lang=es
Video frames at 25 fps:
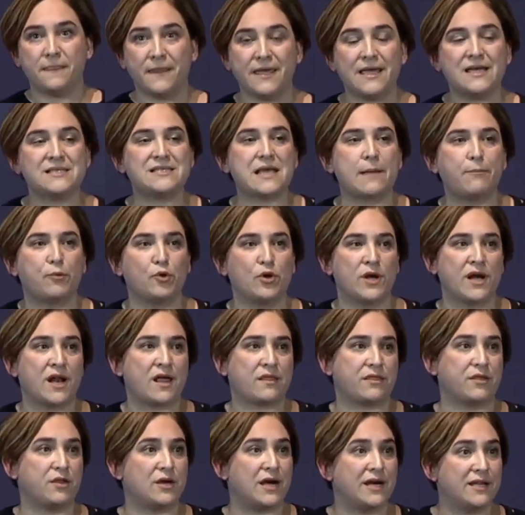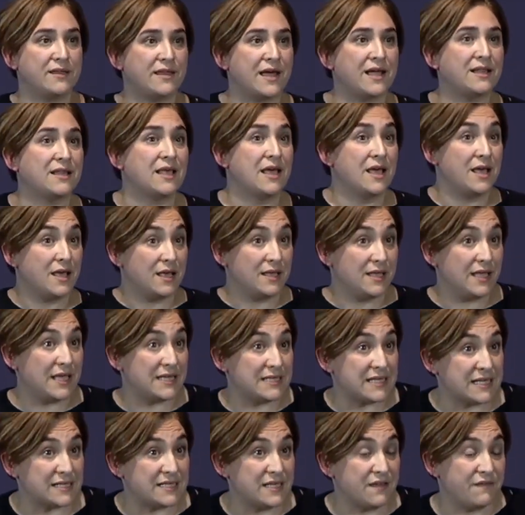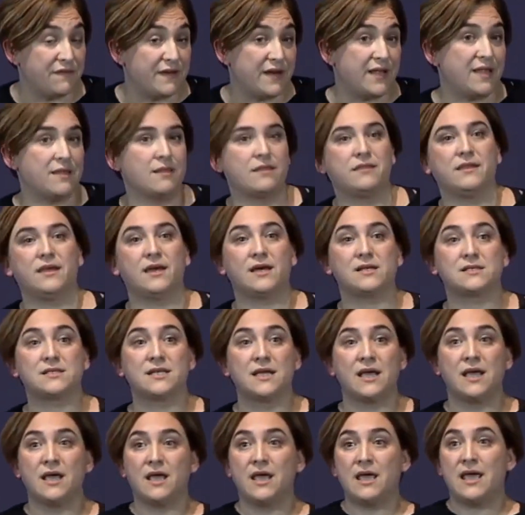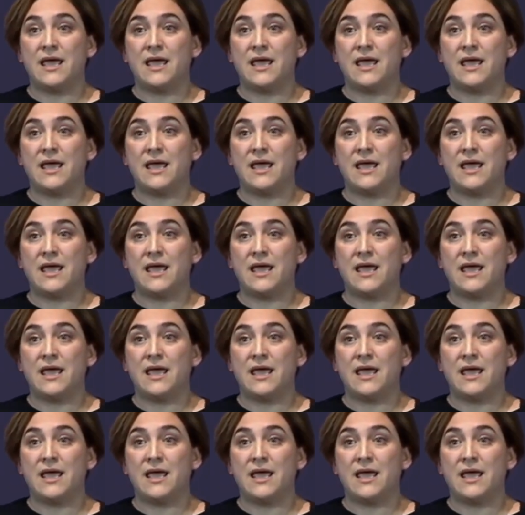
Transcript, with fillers: de esa plurinacionalidad y esas diferencias.